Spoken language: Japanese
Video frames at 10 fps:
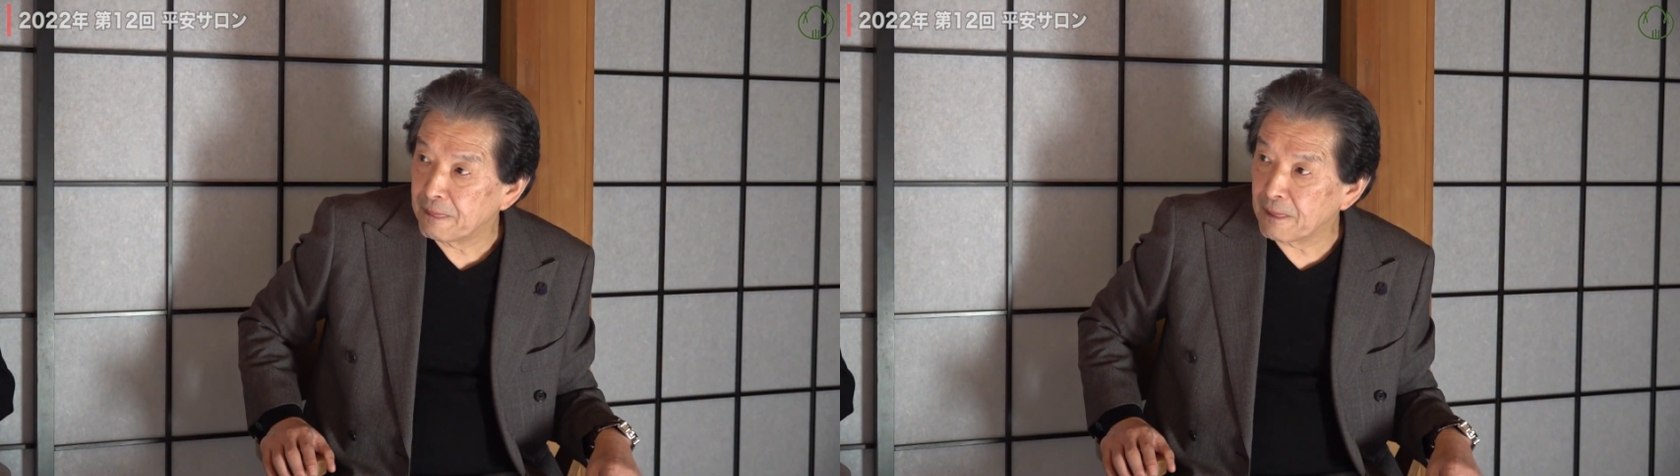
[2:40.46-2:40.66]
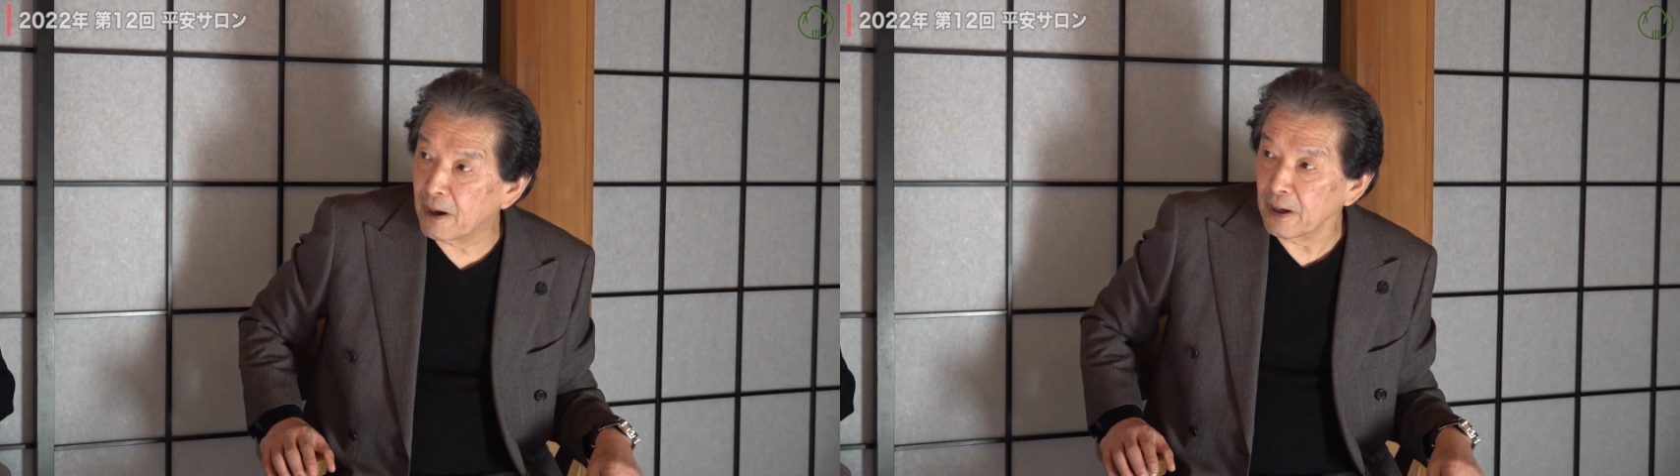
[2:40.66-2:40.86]

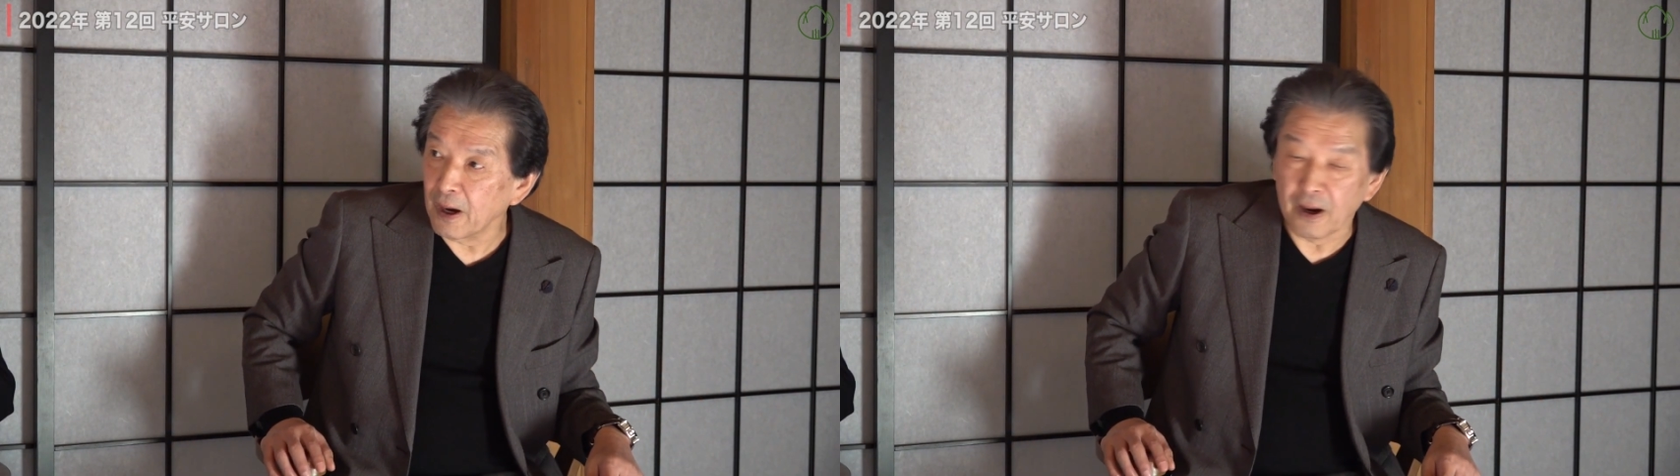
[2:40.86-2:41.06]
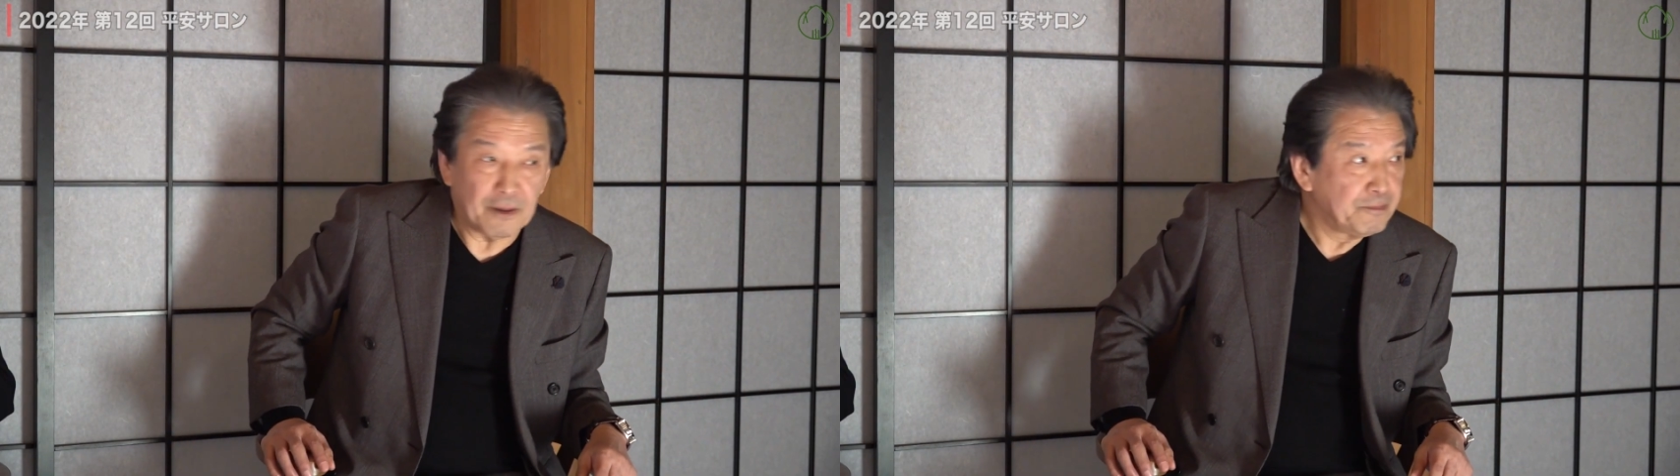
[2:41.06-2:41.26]
だか
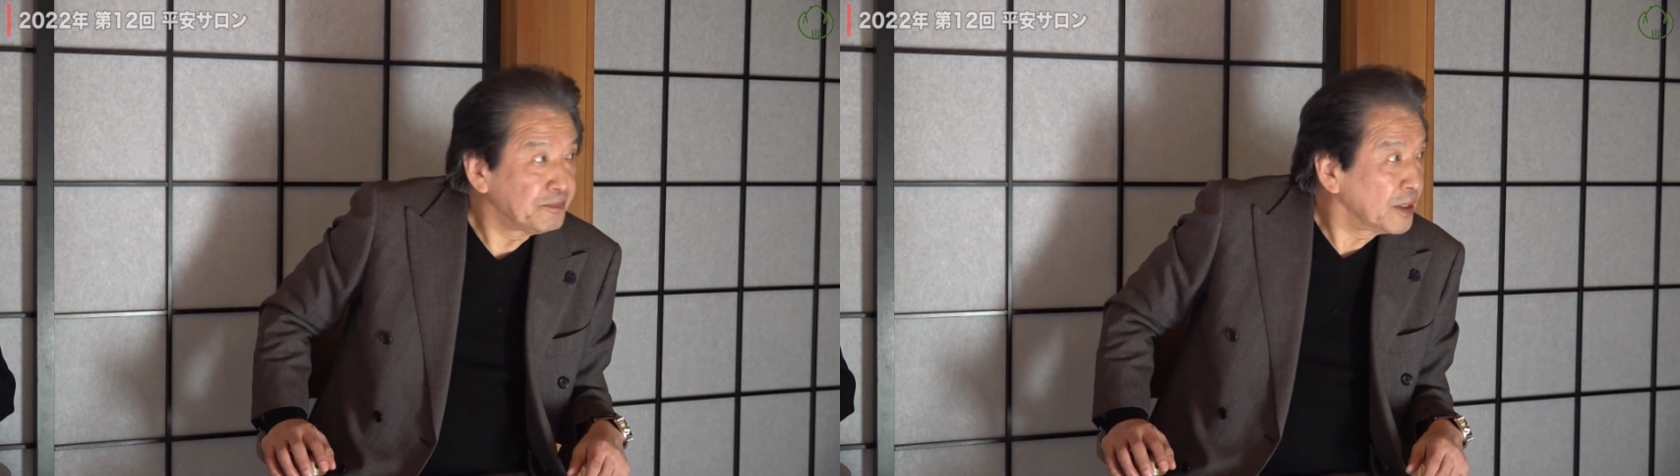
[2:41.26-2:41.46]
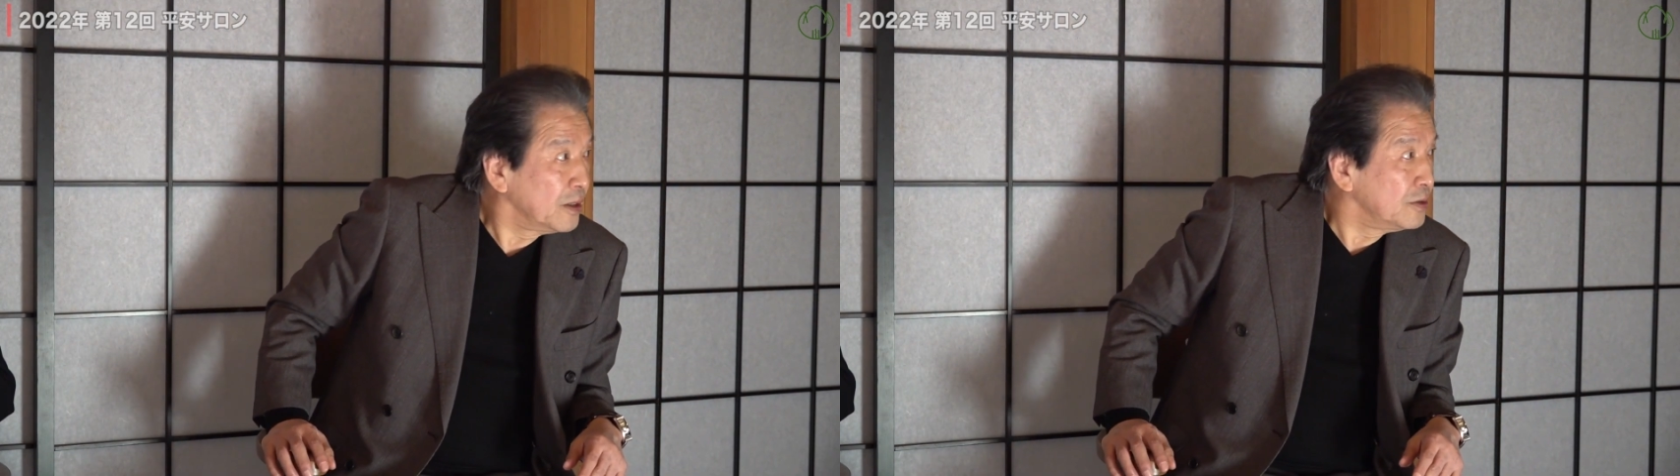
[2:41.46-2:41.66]
ら
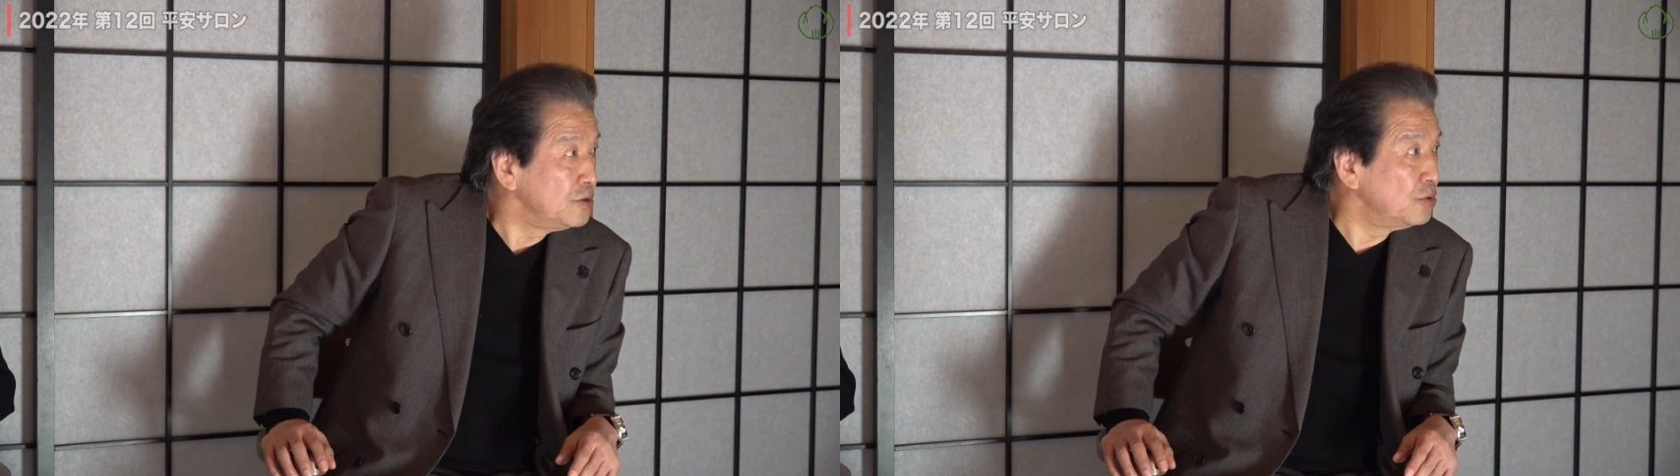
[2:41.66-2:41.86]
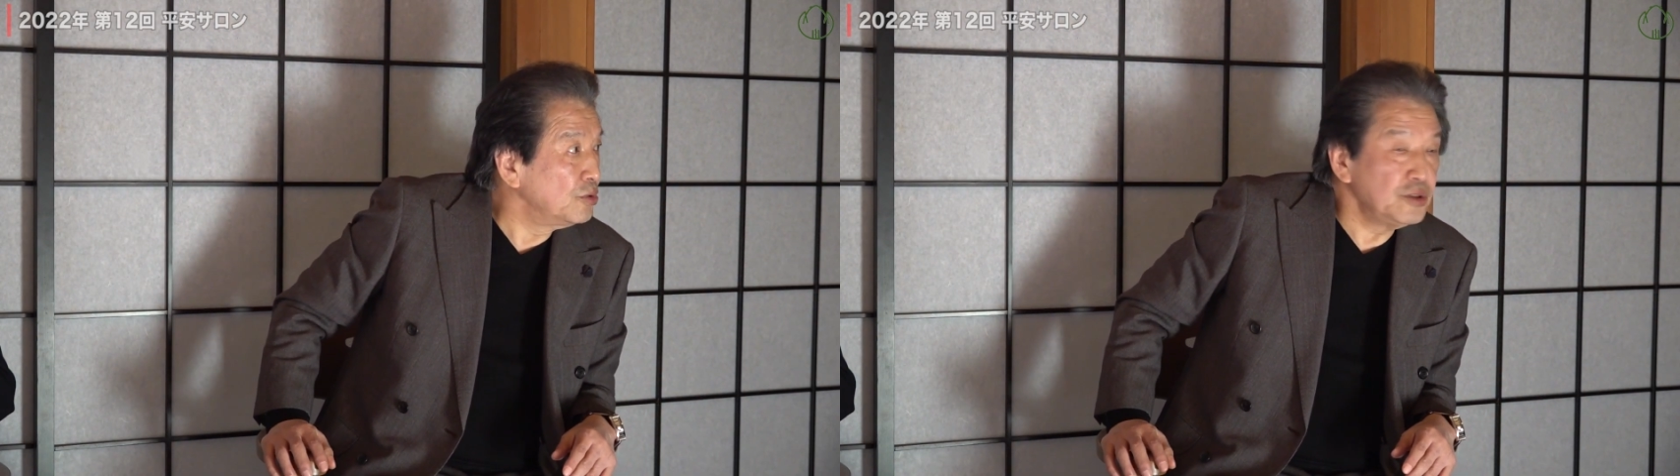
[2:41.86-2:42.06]

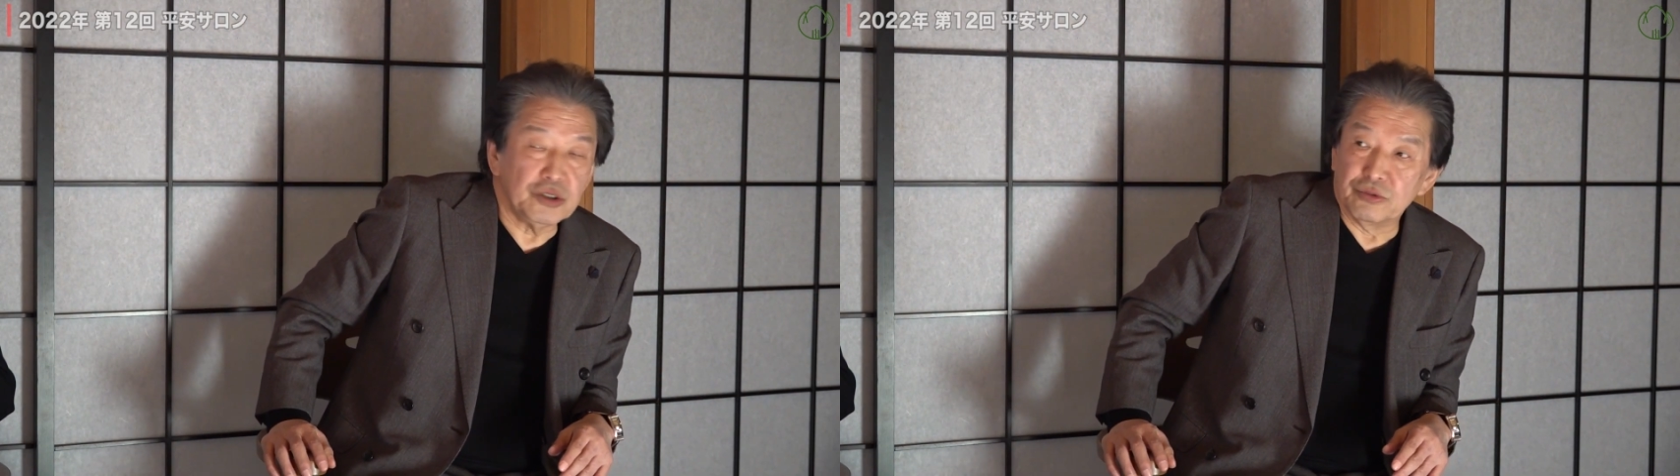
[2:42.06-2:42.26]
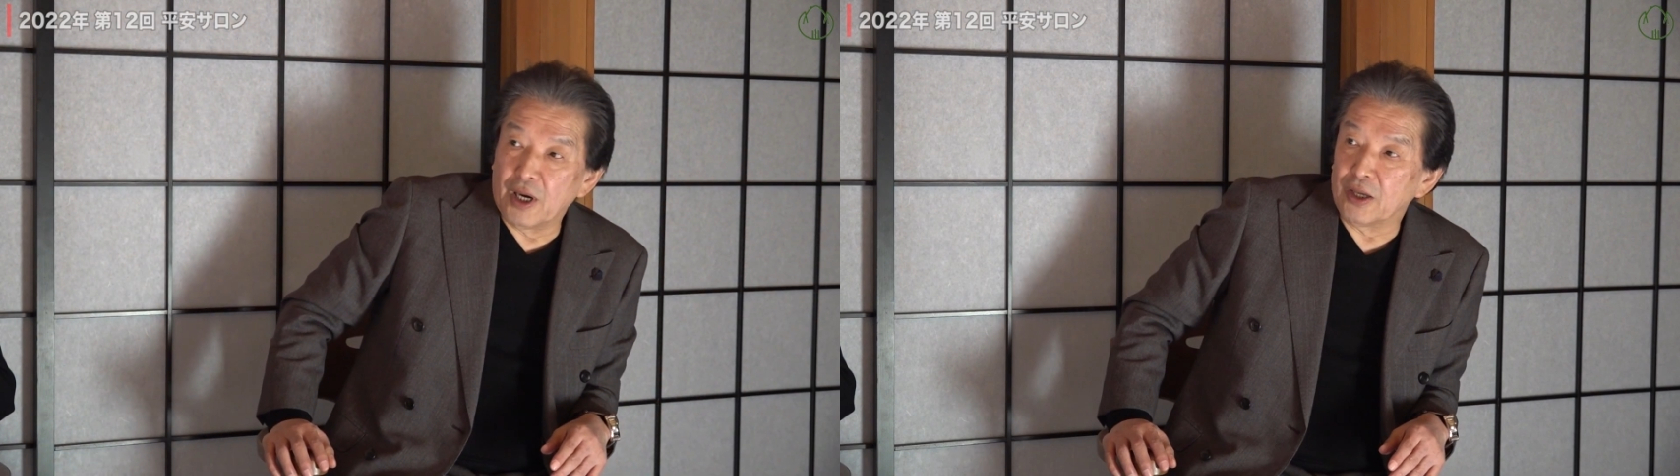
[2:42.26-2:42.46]
日本
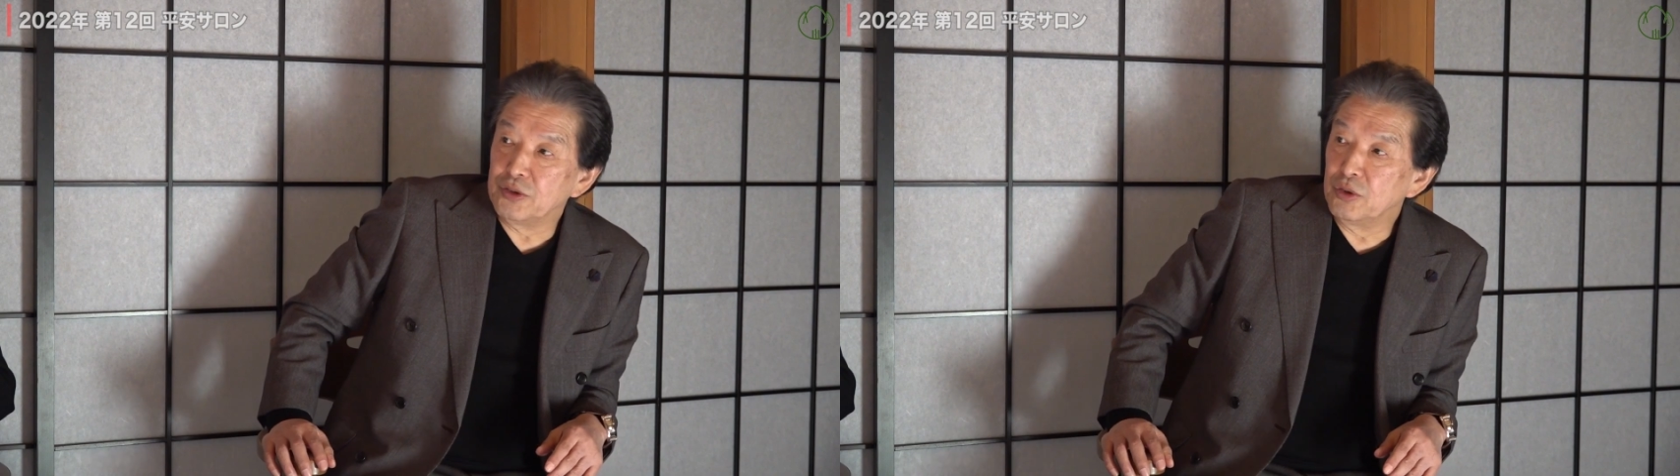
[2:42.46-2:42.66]
人は